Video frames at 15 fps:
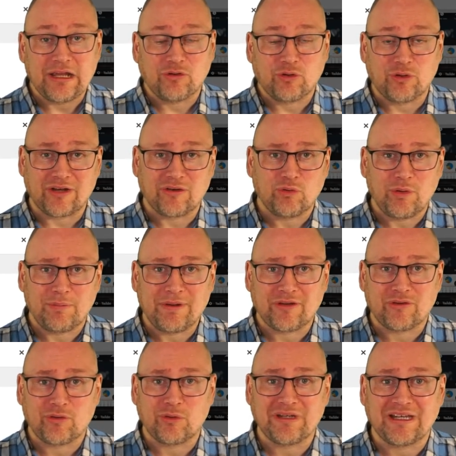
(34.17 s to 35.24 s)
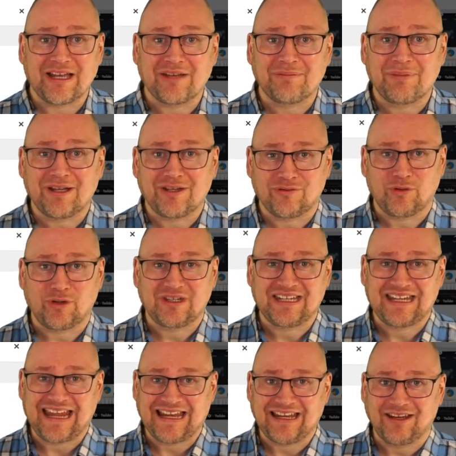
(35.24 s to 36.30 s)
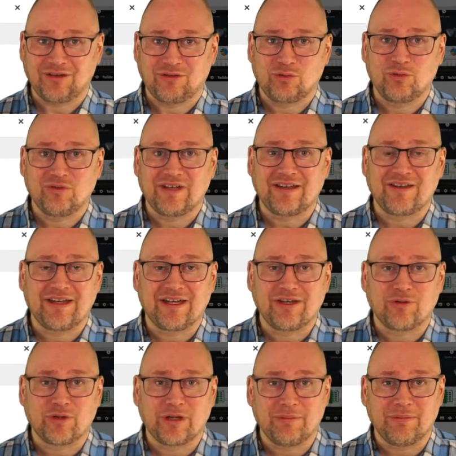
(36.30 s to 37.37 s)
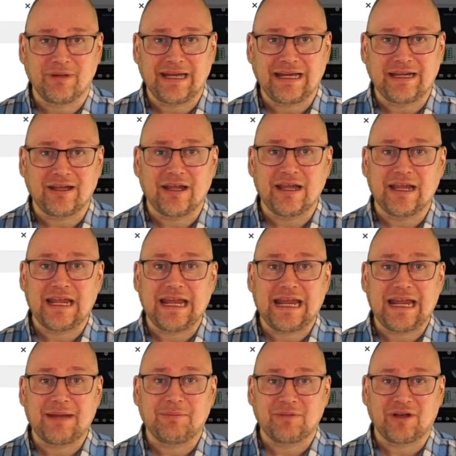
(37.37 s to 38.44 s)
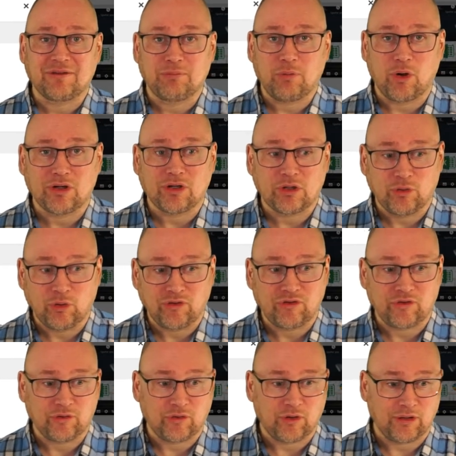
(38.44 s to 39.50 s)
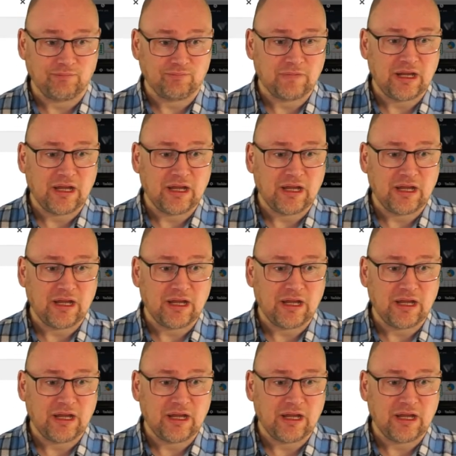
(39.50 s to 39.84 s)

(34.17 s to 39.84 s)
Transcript: sodass nur Personen, die das Passwort kennen, zusätzlich zu dem Link eben das Board nutzen können.